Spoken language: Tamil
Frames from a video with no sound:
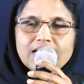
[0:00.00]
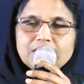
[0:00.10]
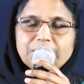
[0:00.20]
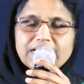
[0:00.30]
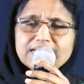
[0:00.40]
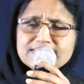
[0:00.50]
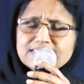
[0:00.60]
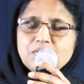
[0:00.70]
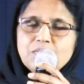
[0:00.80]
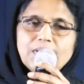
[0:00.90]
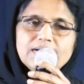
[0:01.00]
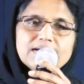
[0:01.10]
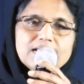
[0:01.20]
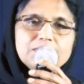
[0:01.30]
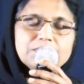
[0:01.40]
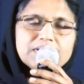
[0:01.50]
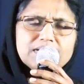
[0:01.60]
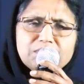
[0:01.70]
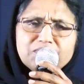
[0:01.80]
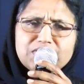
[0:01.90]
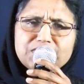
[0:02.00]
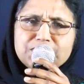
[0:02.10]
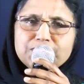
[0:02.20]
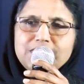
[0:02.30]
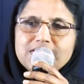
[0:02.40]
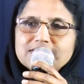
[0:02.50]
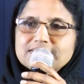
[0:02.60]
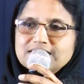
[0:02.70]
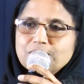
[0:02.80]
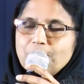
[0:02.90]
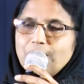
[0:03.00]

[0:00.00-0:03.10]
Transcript: நம்முடைய கிறிஸ்தவ வாழ்க்கையிலும் கூட நம்ம வெற்றியுள்ள கிறிஸ்தவ